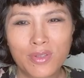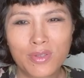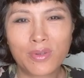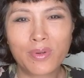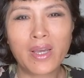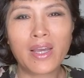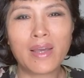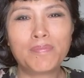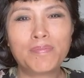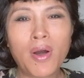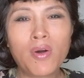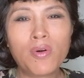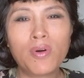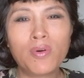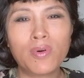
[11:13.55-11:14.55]
对，
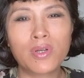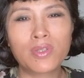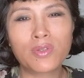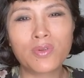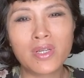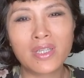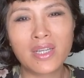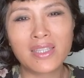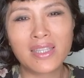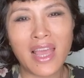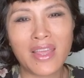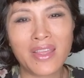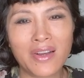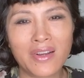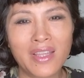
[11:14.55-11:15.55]
包括我做这个
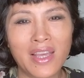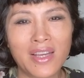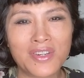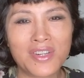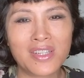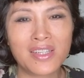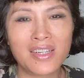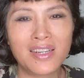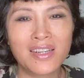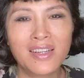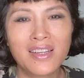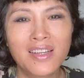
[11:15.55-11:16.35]
电影也是，